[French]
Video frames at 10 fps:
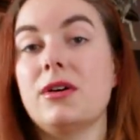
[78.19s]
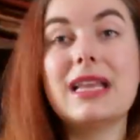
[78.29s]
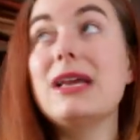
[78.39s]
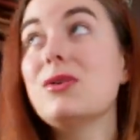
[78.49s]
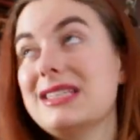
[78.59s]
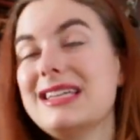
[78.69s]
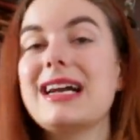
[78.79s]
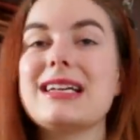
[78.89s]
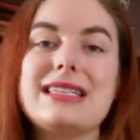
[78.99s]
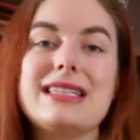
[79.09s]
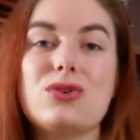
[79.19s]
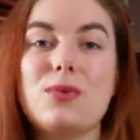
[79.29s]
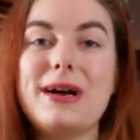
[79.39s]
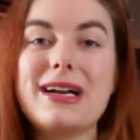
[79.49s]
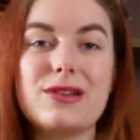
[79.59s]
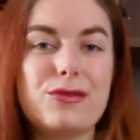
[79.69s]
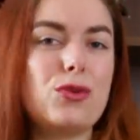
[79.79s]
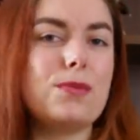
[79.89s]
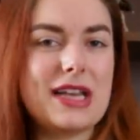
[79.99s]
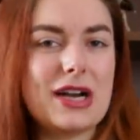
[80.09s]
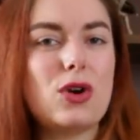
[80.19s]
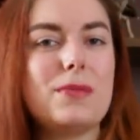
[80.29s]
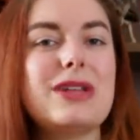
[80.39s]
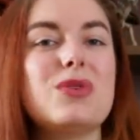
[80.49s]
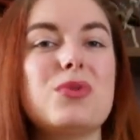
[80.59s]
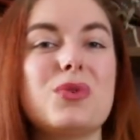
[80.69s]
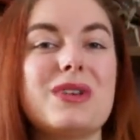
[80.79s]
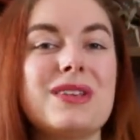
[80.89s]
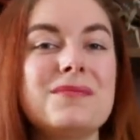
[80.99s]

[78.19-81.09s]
et aussi grâce à ses copains qui font bien campagne pour lui.